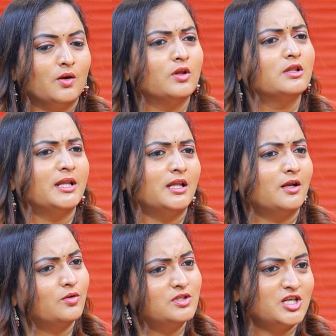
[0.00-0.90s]
కొంతమంది
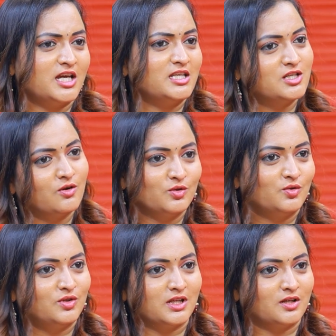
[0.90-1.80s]
అనుకుని చేంజ్ అవుతూ
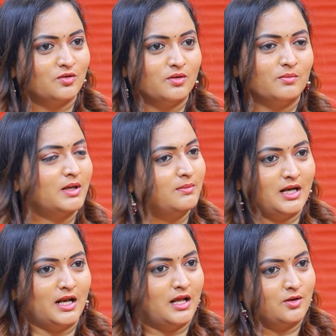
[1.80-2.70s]
ఉంటారు బట్
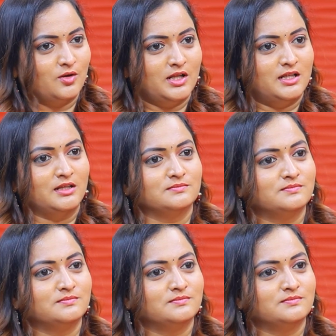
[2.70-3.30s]
మీరు అలా అనుకోలేదా